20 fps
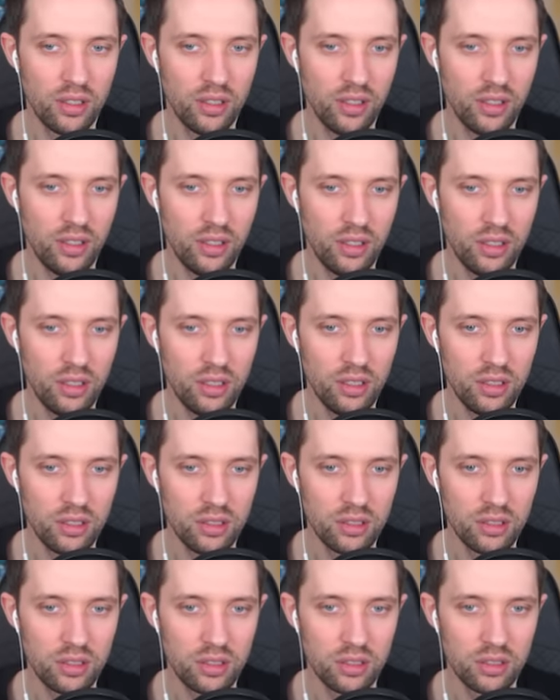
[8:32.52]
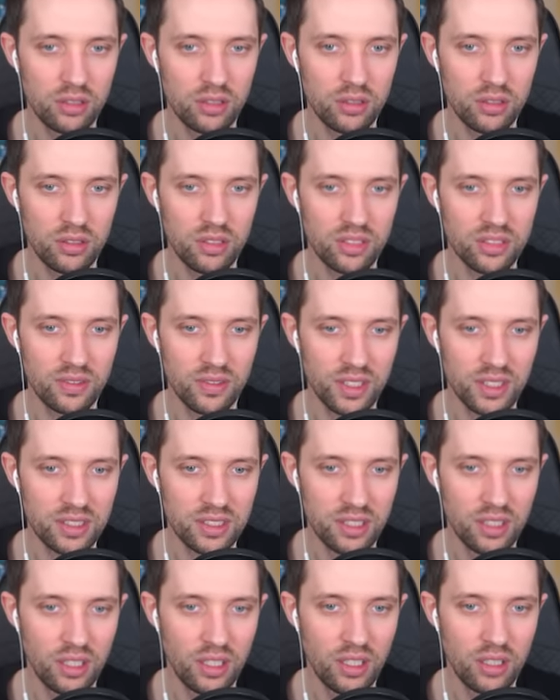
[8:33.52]
Ja, und das
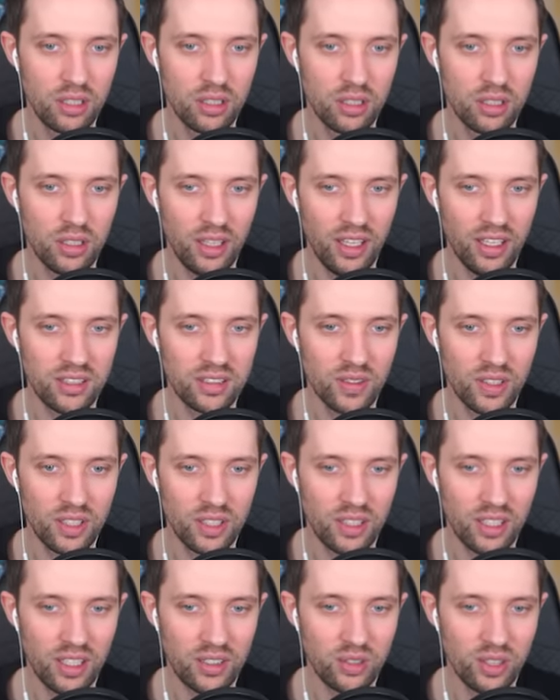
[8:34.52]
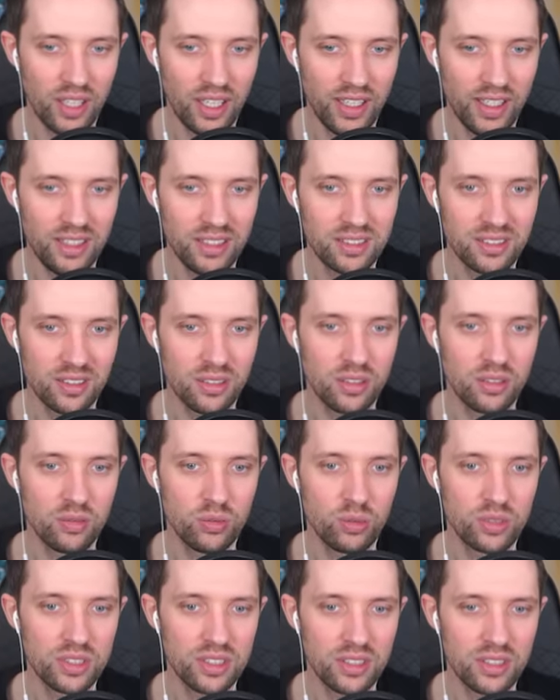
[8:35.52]
war's. Hä, es war doch gerade noch Eisen.
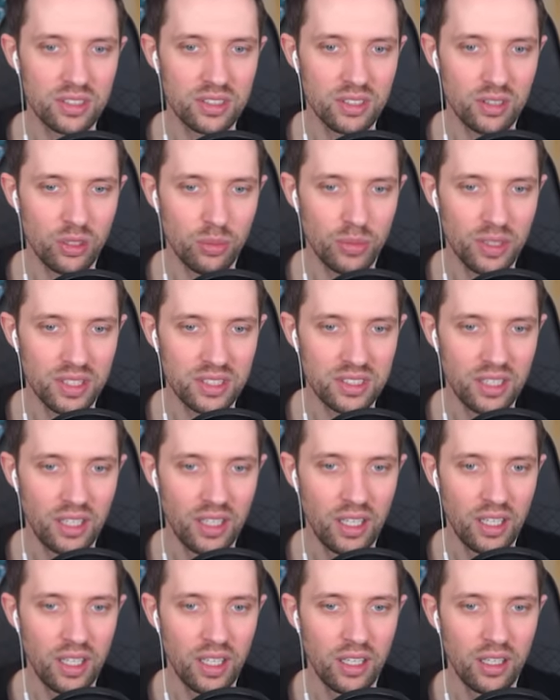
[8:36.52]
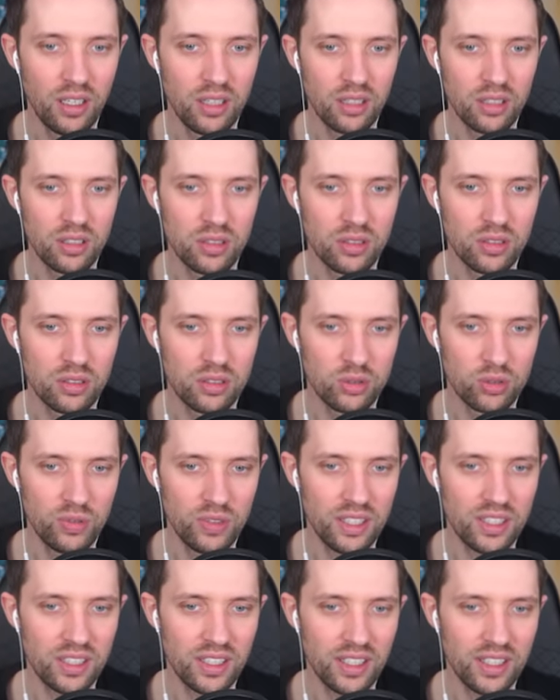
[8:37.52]
Wo ist denn das hier nochmals? So
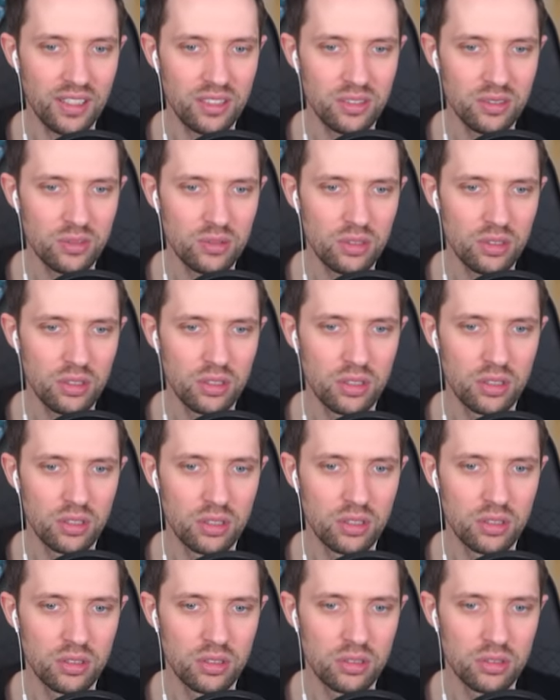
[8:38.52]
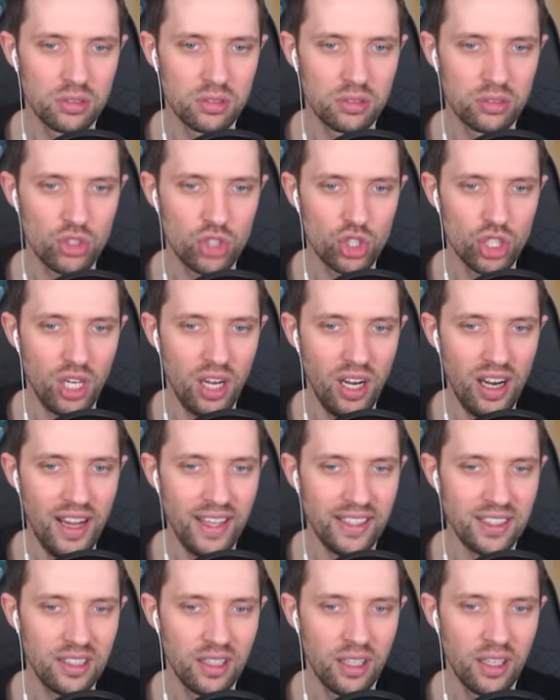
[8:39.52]
wenig Eisen nur?
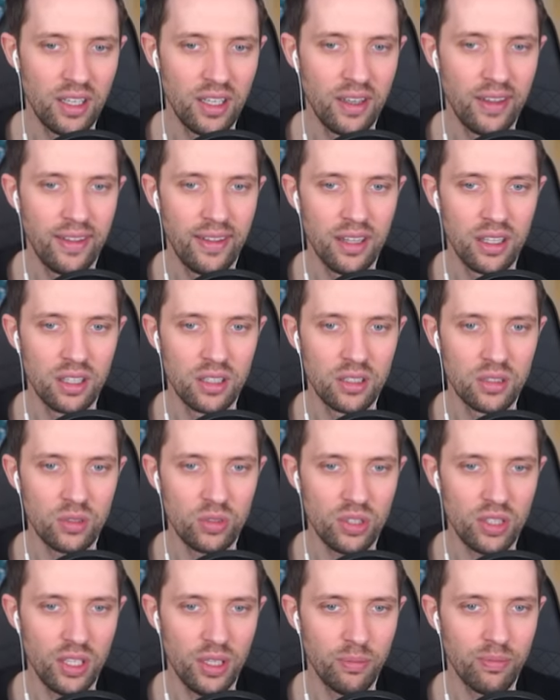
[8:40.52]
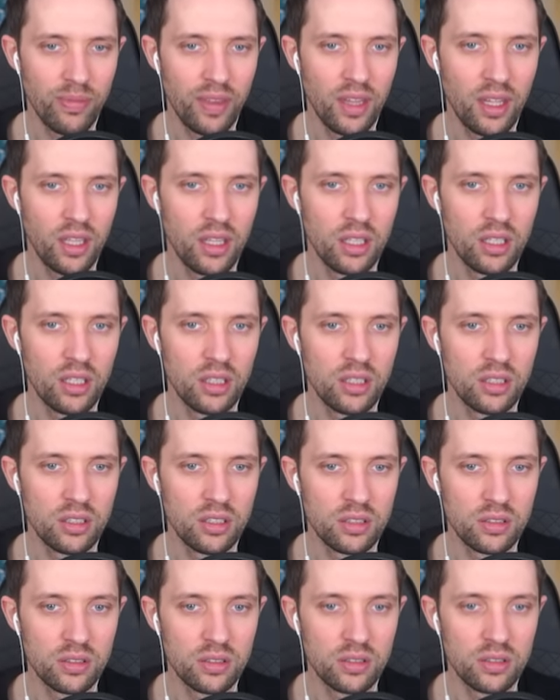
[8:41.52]
Schlecht. Okay.
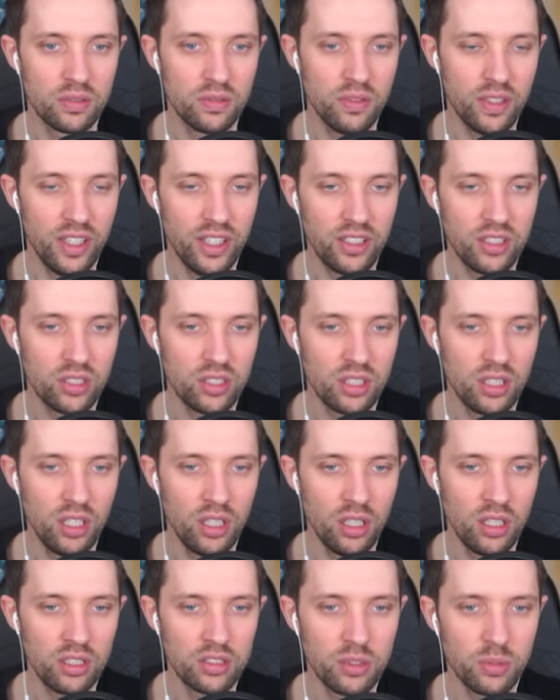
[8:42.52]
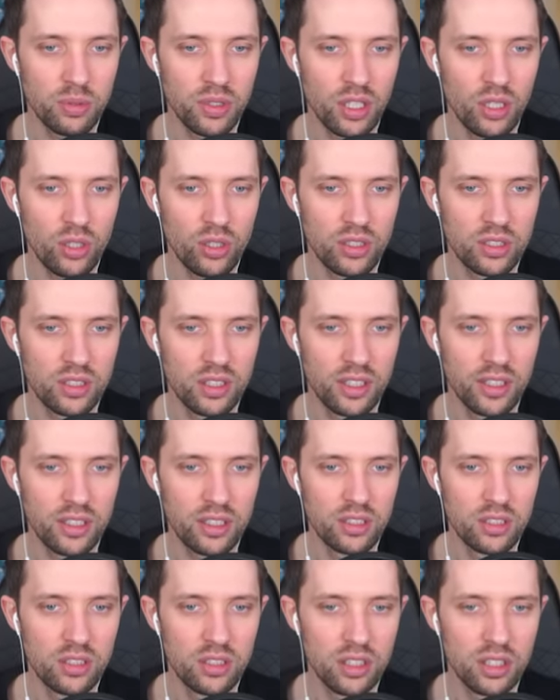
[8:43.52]
Weiter geht's. Wir brauchen
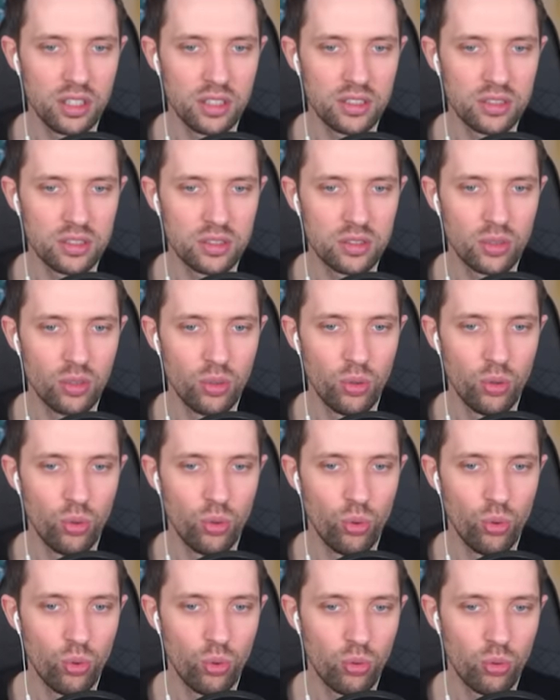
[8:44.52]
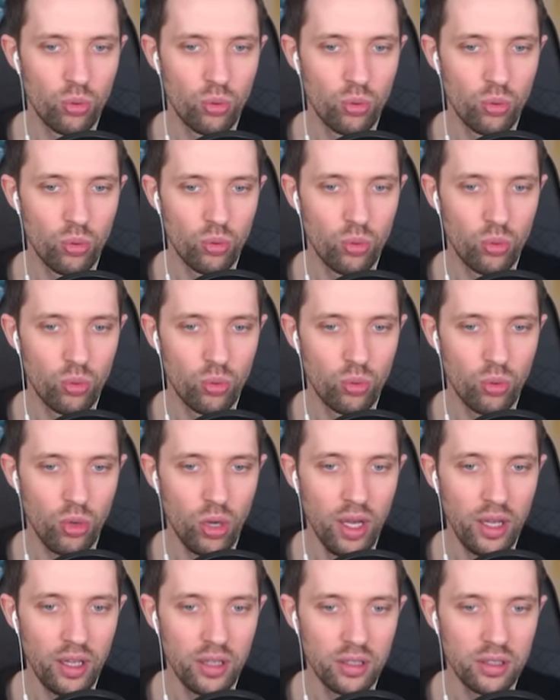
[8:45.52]
eine nächste Höhe.
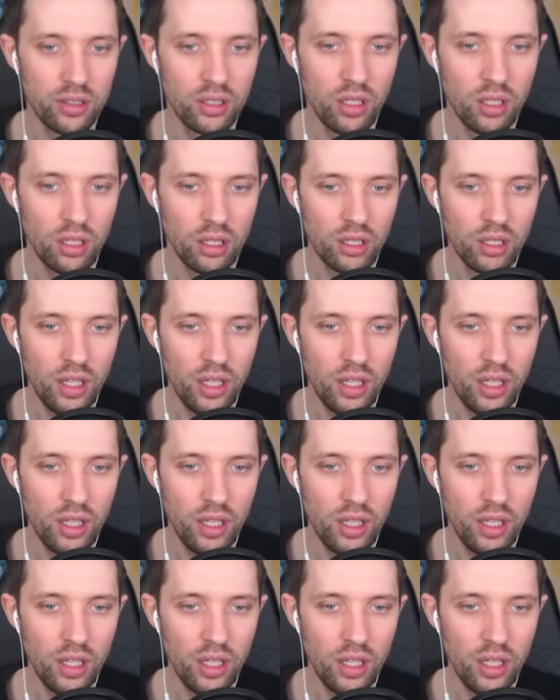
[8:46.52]
Ah, hier.